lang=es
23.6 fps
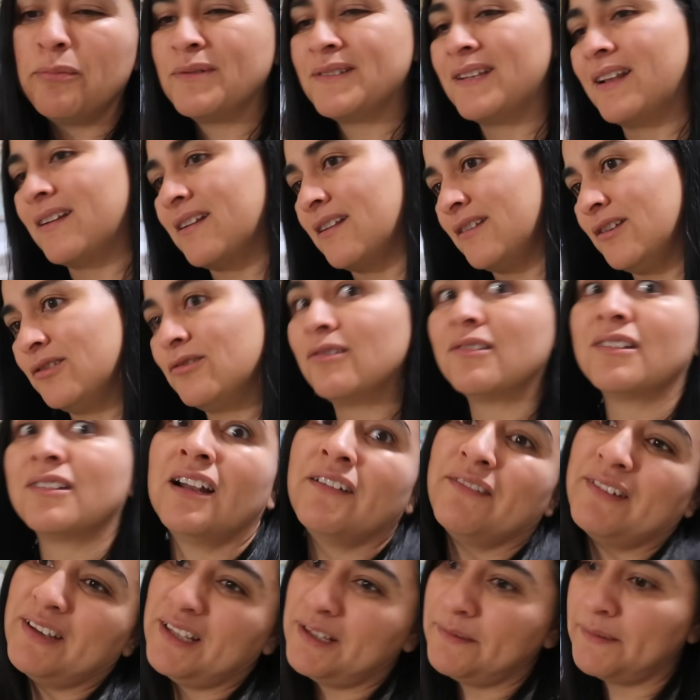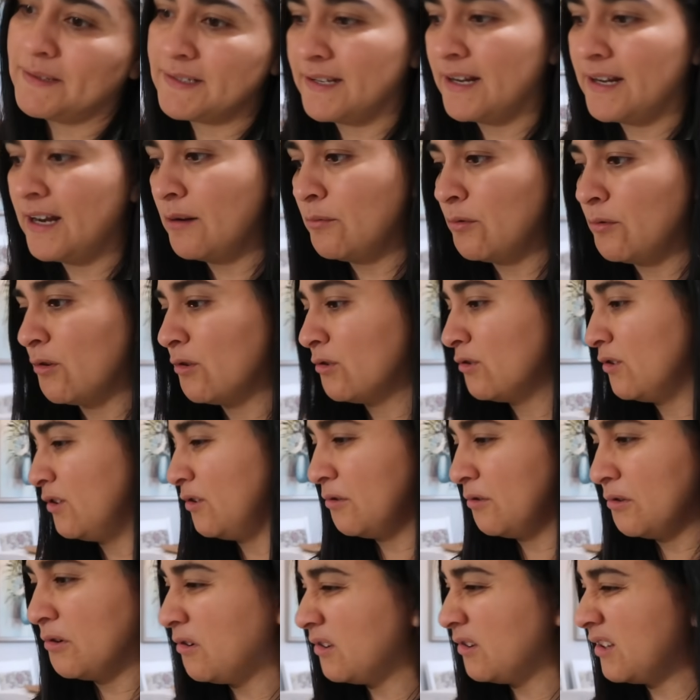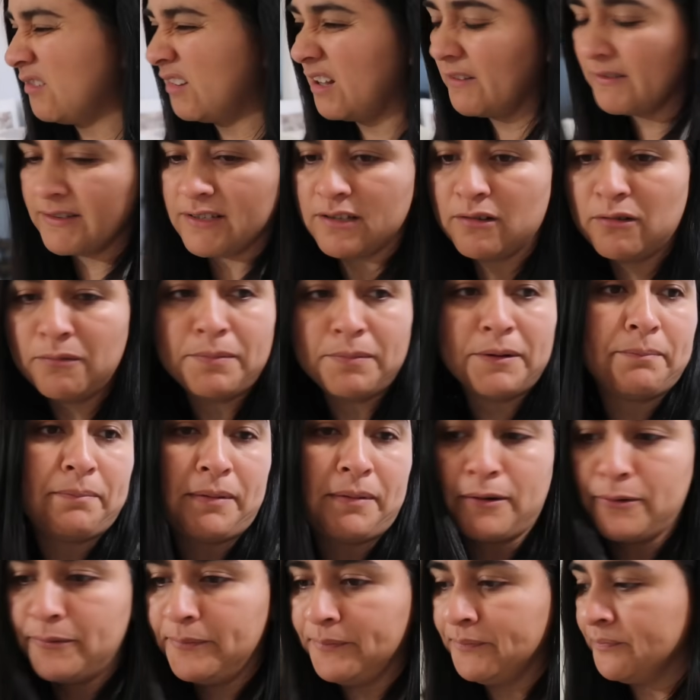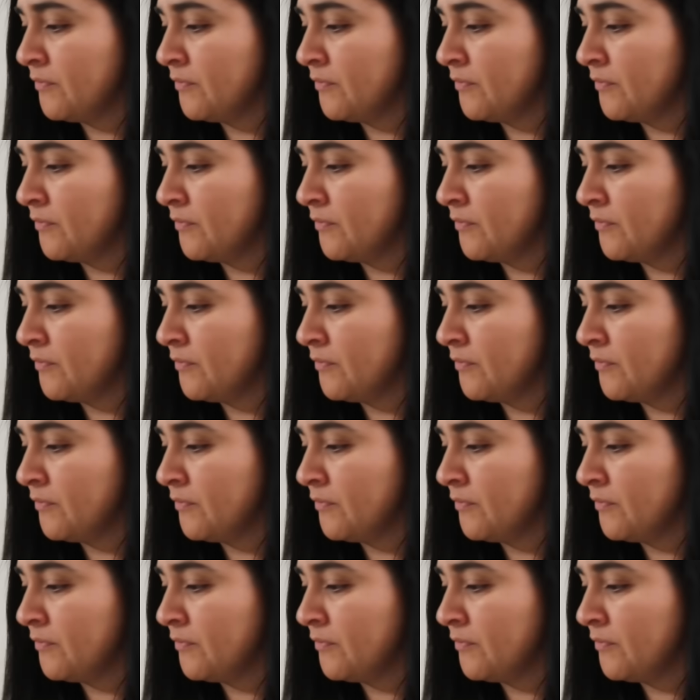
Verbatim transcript: pues al ratito otra vez va a ser alboroto, digo, no, de una vez se lo prepara.